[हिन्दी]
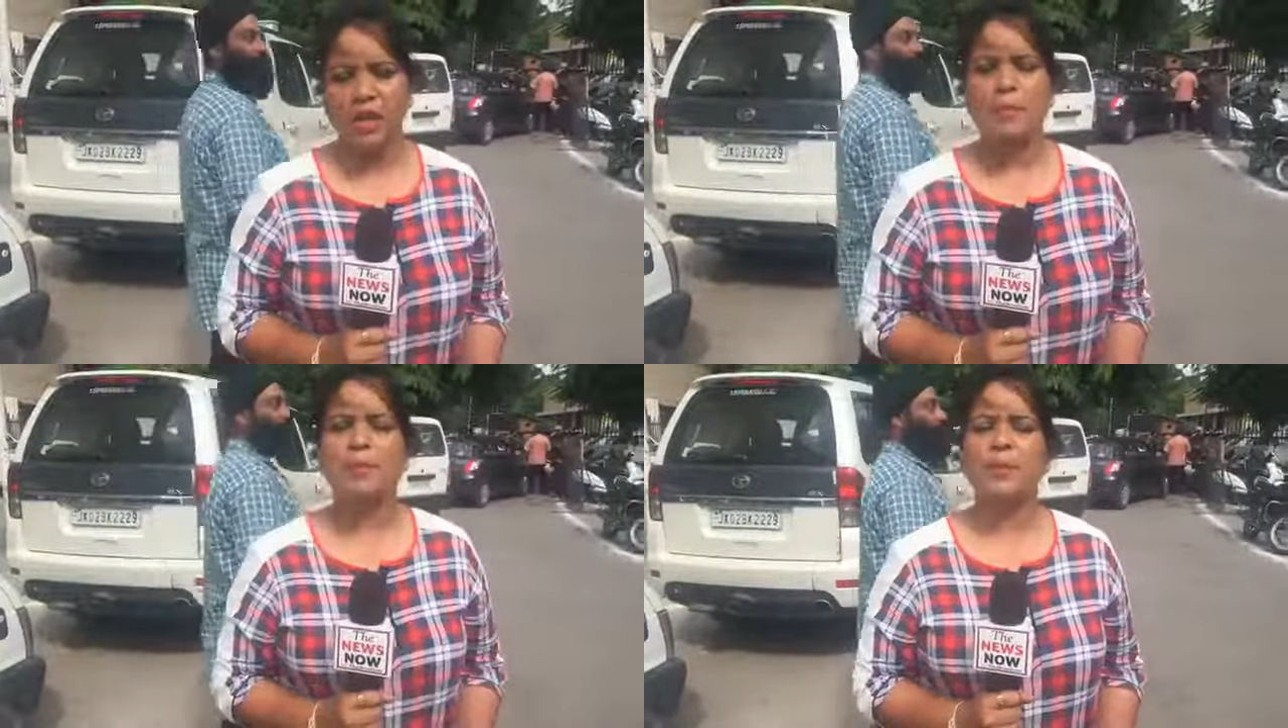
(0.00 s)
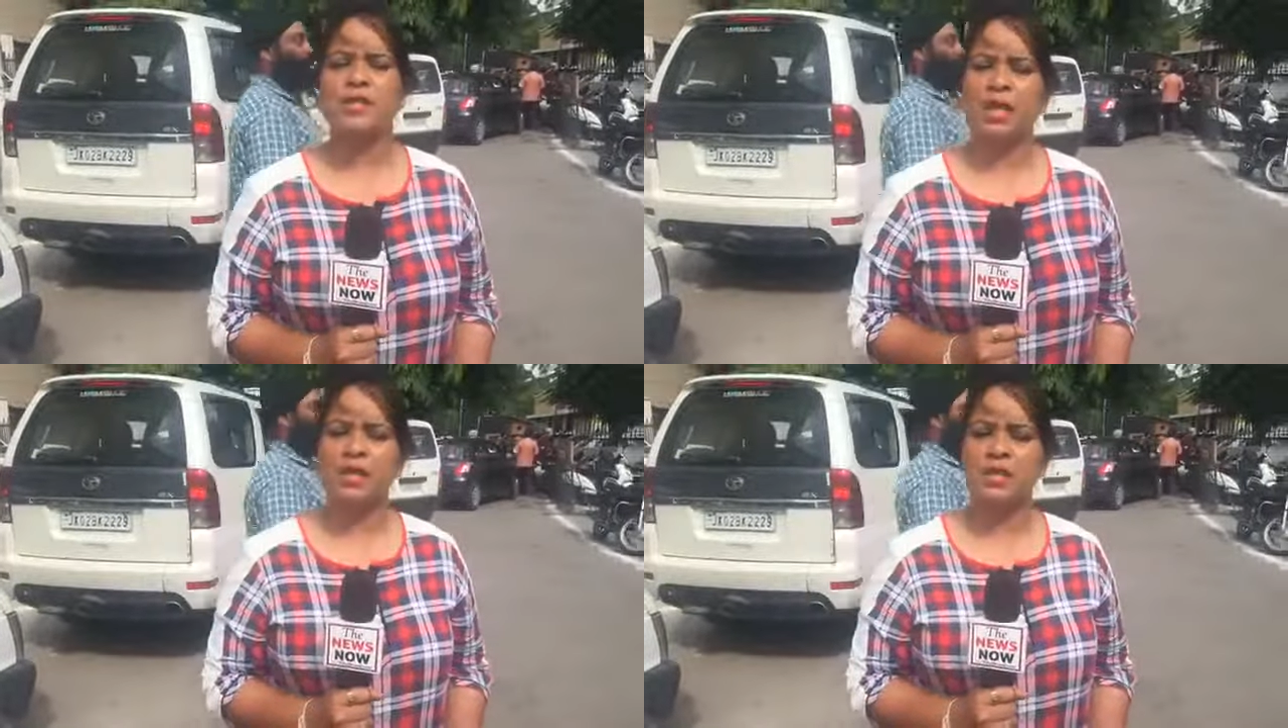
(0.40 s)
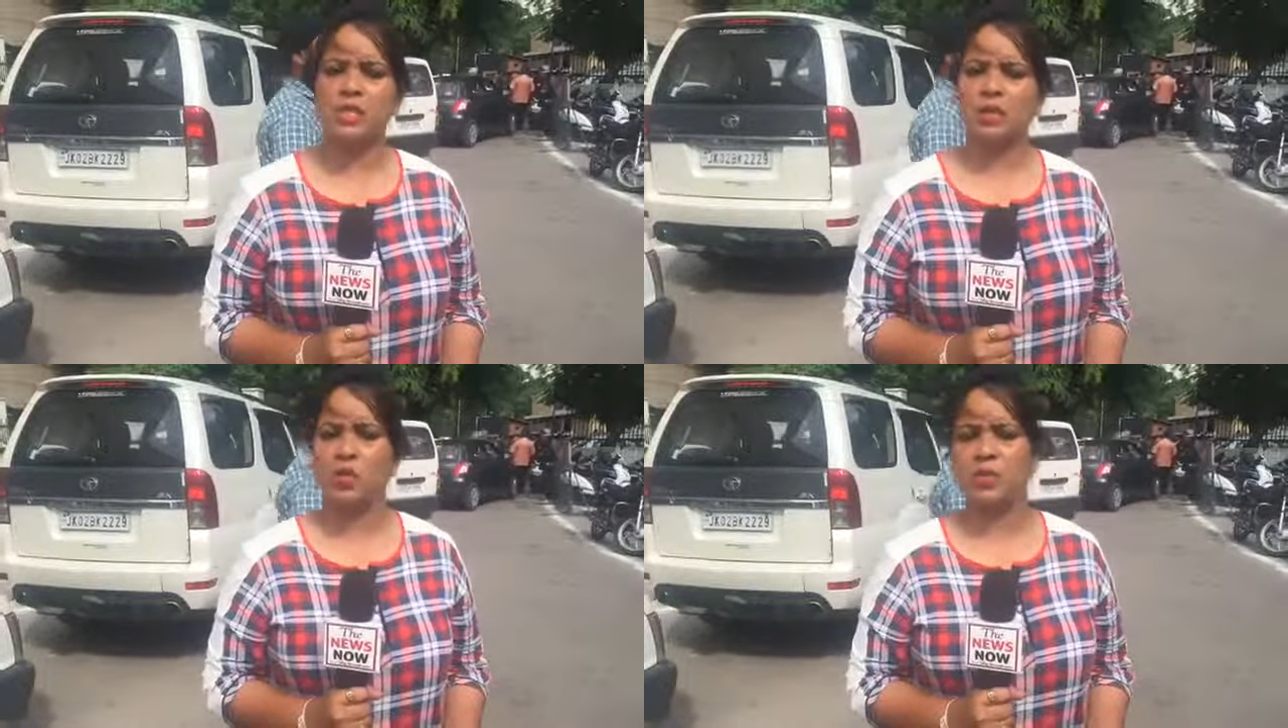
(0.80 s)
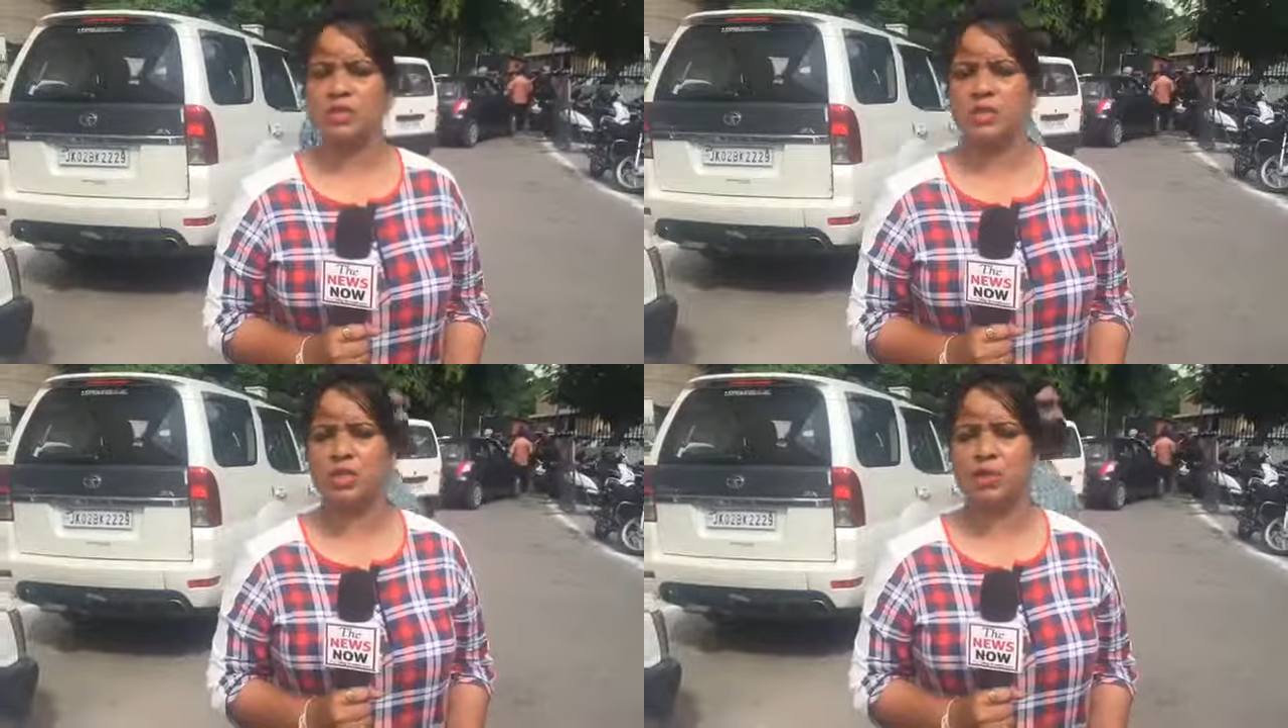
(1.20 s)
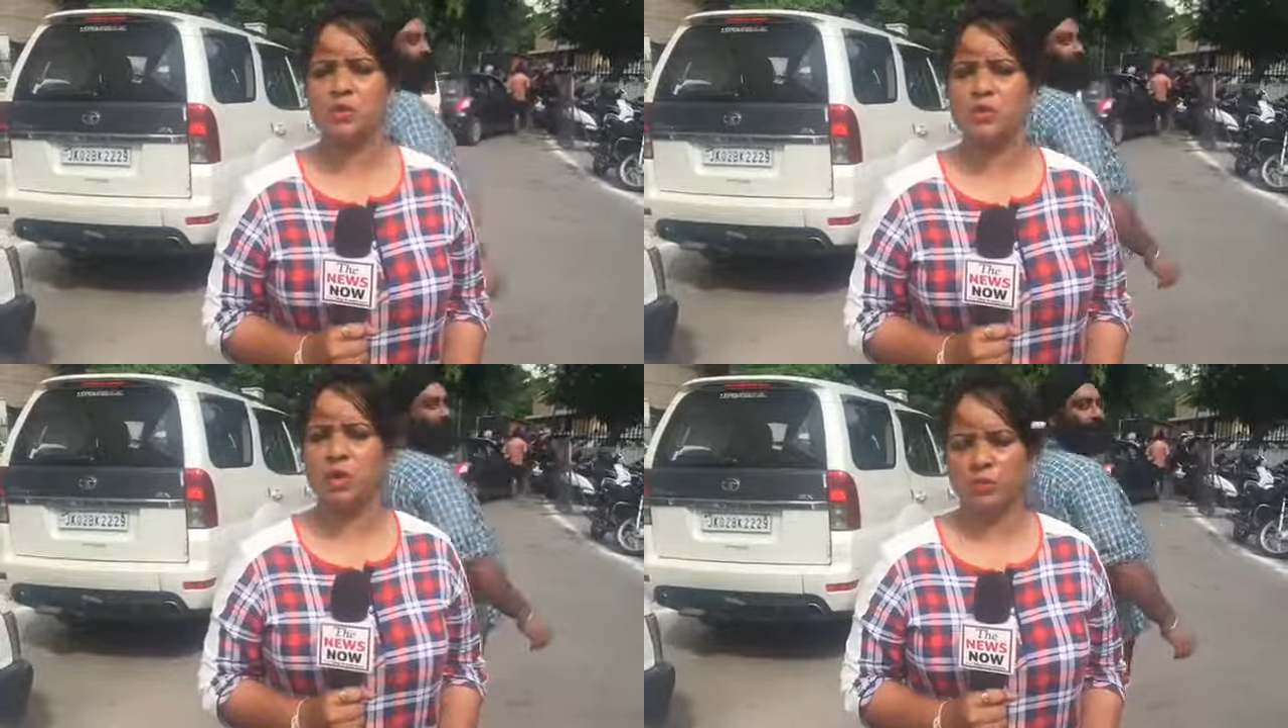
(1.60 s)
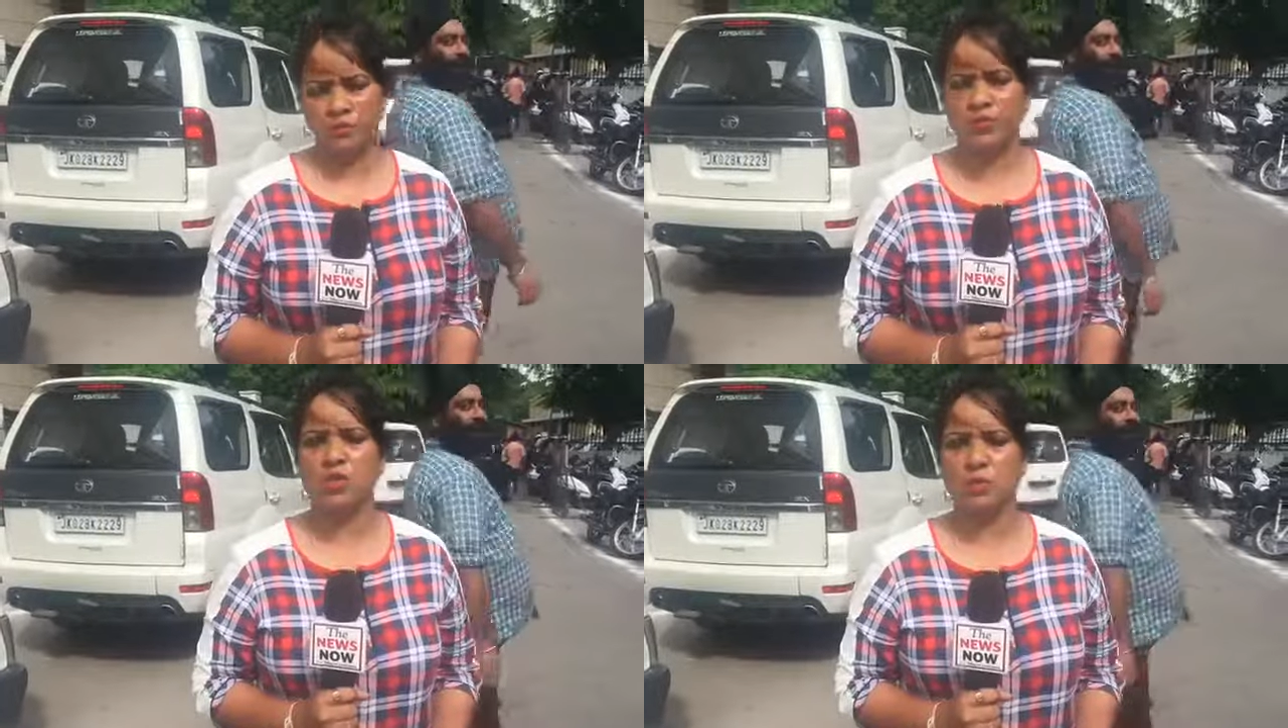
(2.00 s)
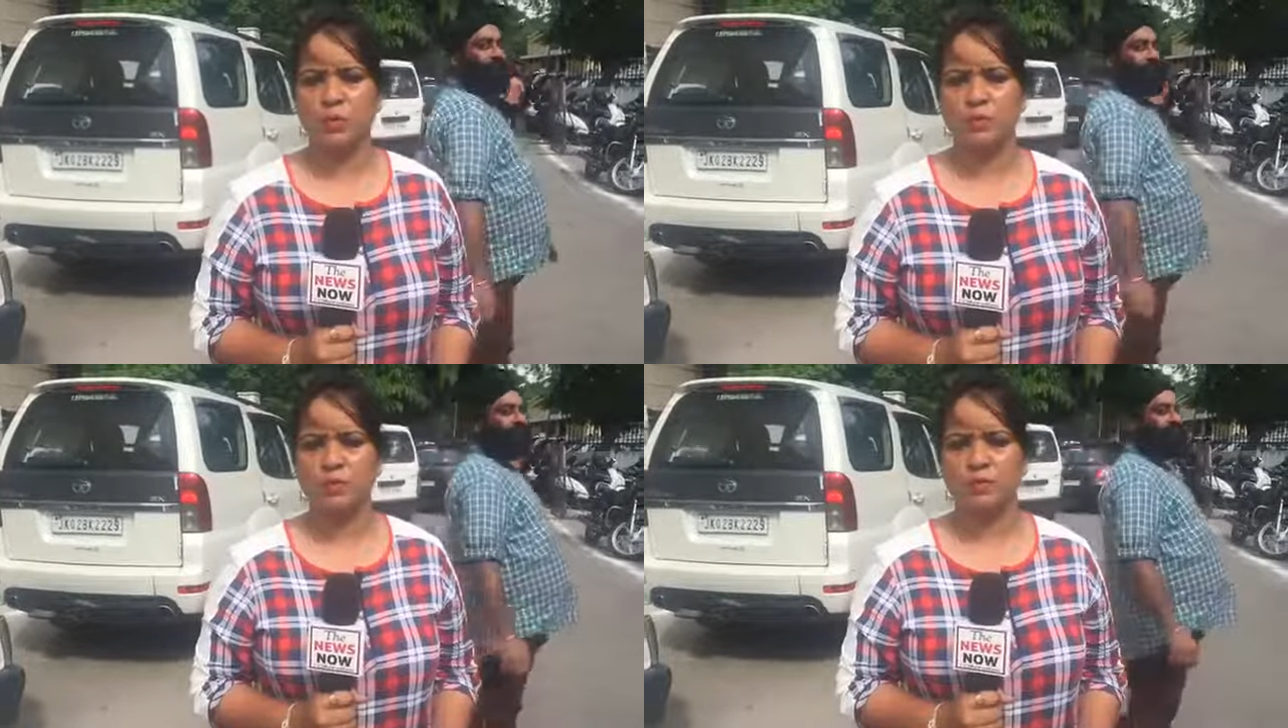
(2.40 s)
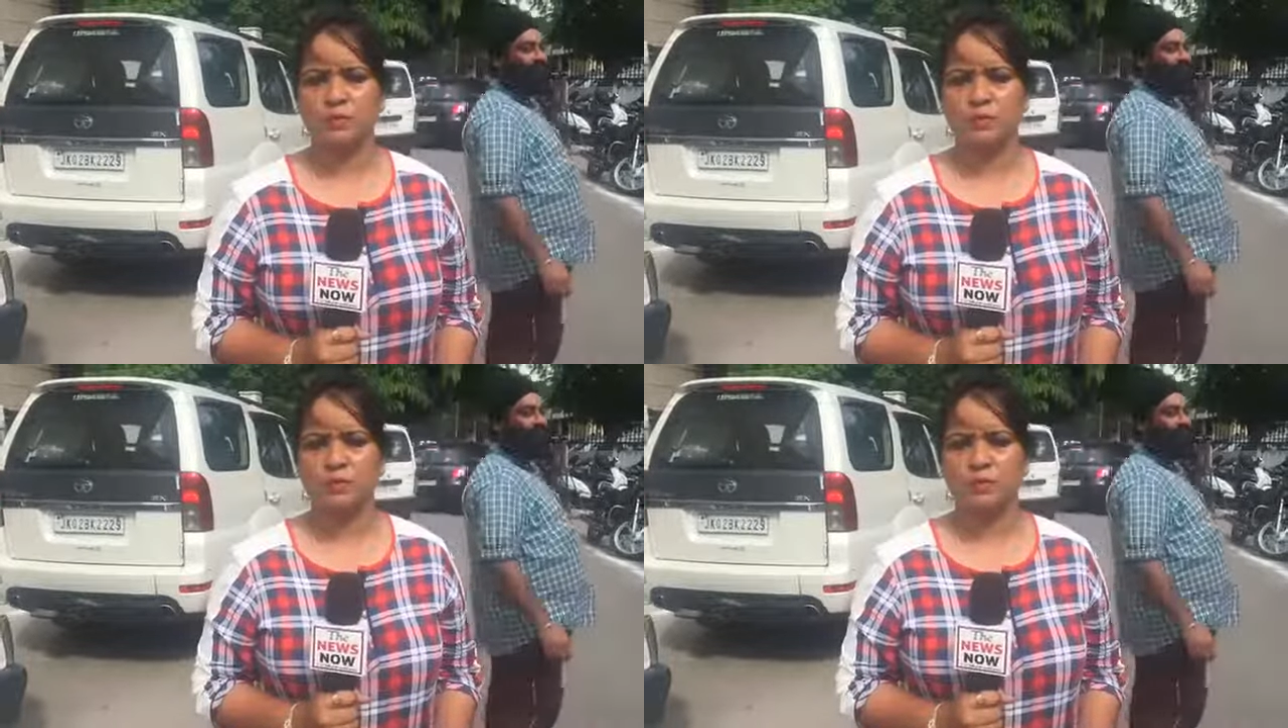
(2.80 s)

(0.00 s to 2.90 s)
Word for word: कैमरामैन साहिल के साथ कोमल सिंह द न्यूज़ नाउ जम्मू